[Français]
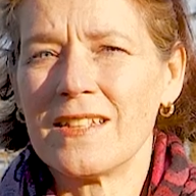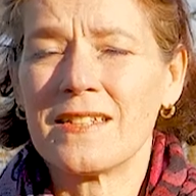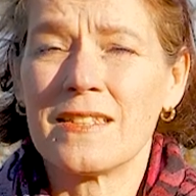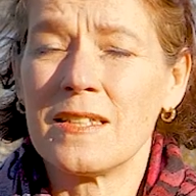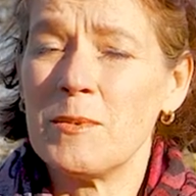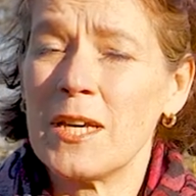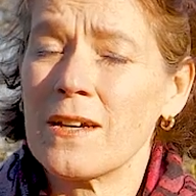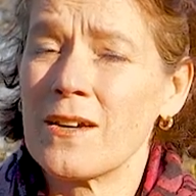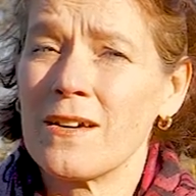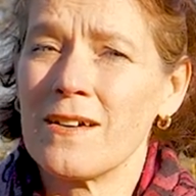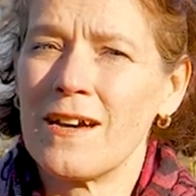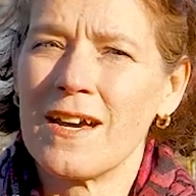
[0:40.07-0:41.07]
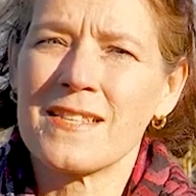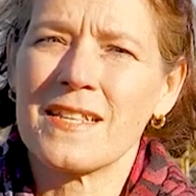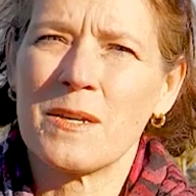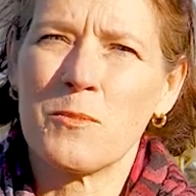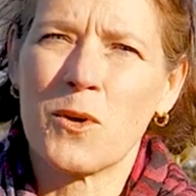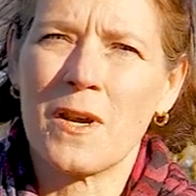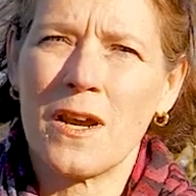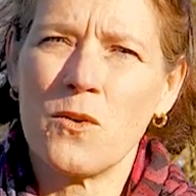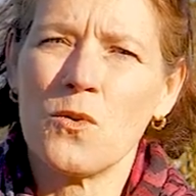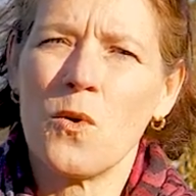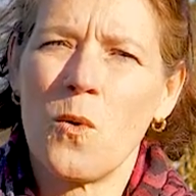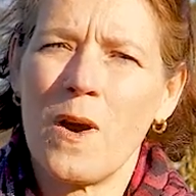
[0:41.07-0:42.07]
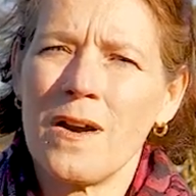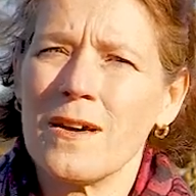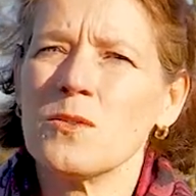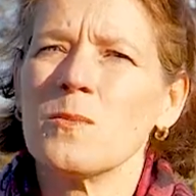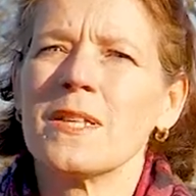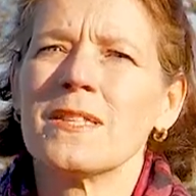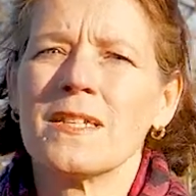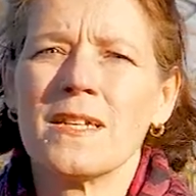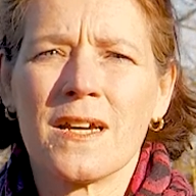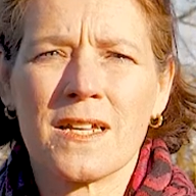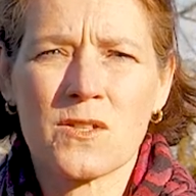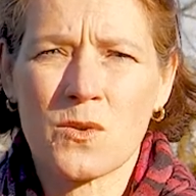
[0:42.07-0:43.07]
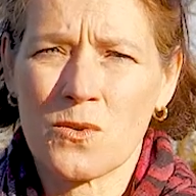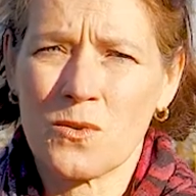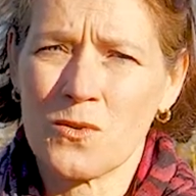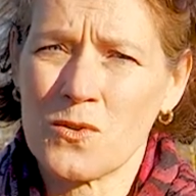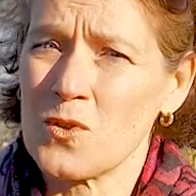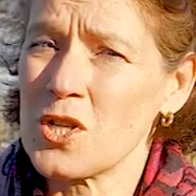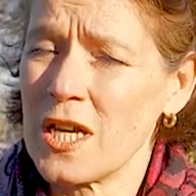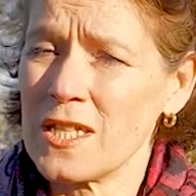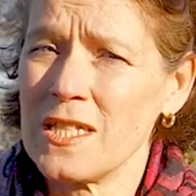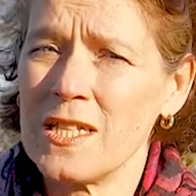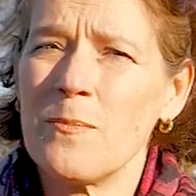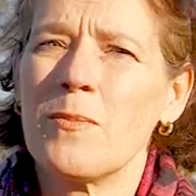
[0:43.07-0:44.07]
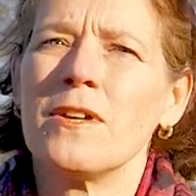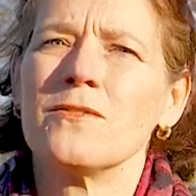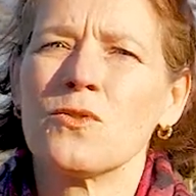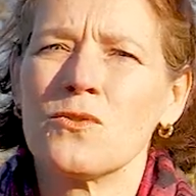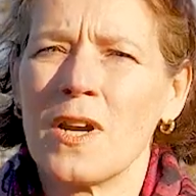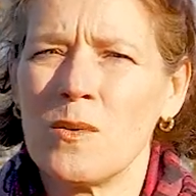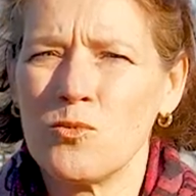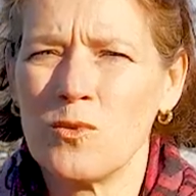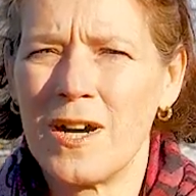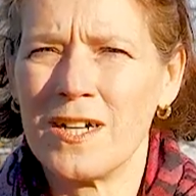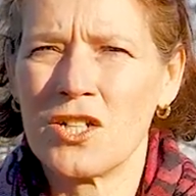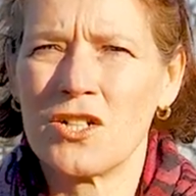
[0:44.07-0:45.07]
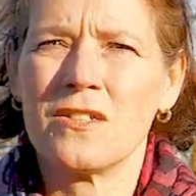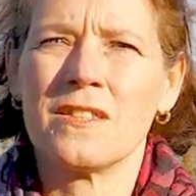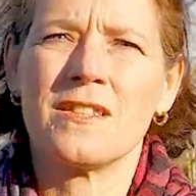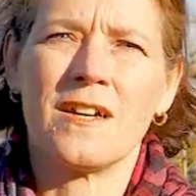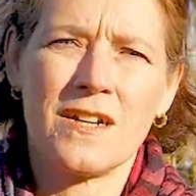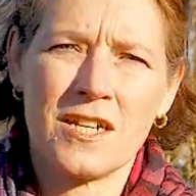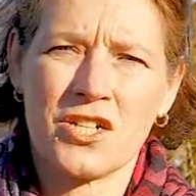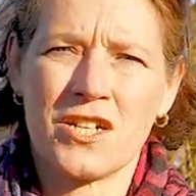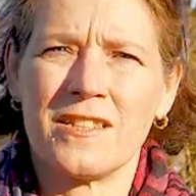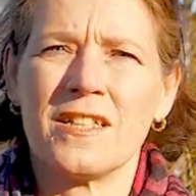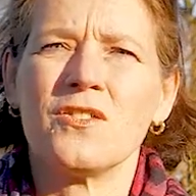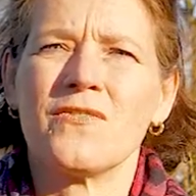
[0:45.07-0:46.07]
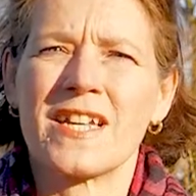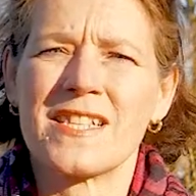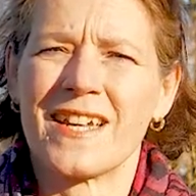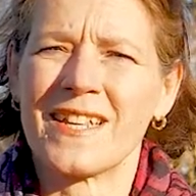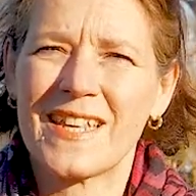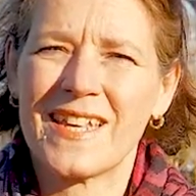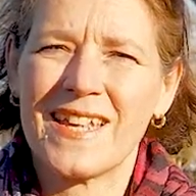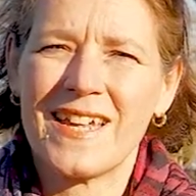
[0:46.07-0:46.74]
Tant et si bien qu'à cette époque-là, le roi a demandé à ce que son jardinier plante de la bourrache dans les jardins de Versailles.